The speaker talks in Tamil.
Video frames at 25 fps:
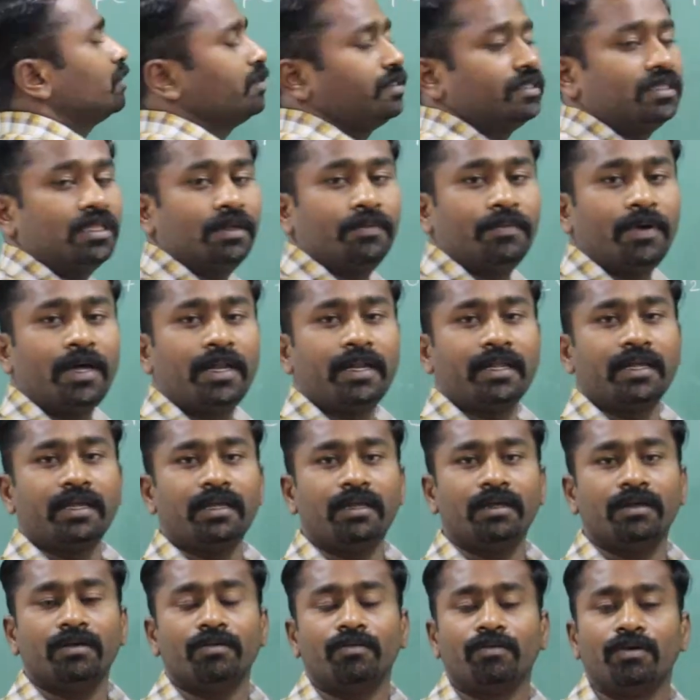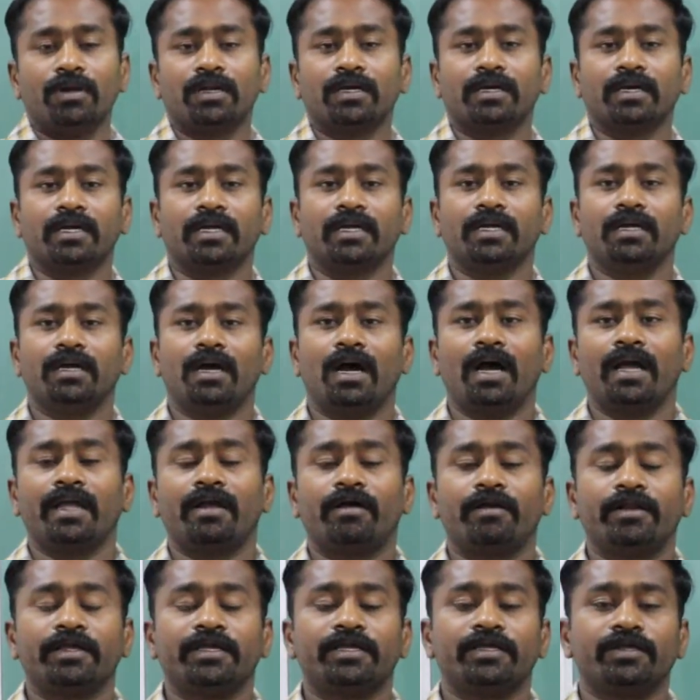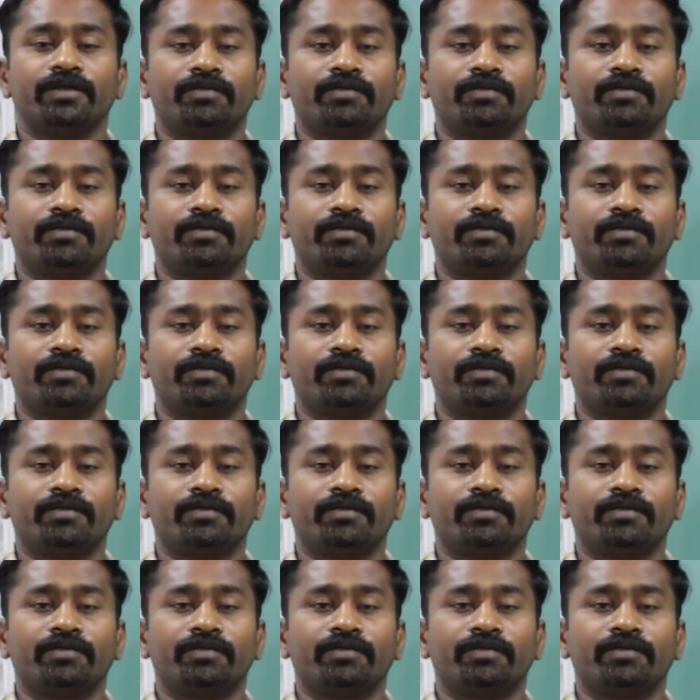ஸோ இந்த மாதிரி உங்களுக்கு அயானிக்